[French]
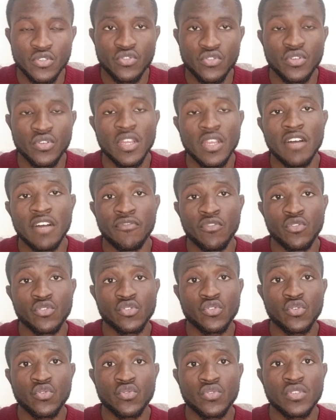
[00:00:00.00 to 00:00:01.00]
études en
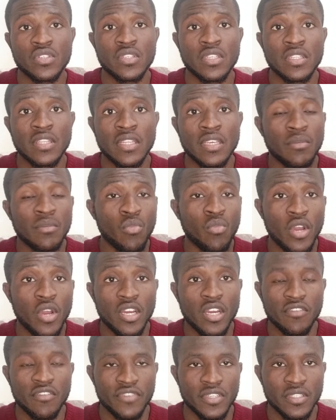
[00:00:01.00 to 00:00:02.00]
fonction aussi de tes
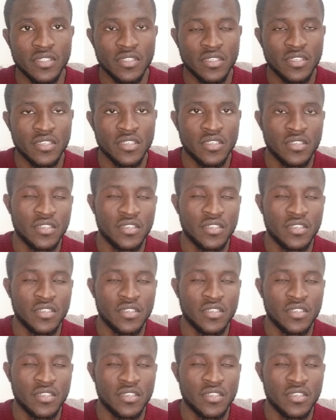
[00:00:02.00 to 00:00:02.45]
moyens, en fait.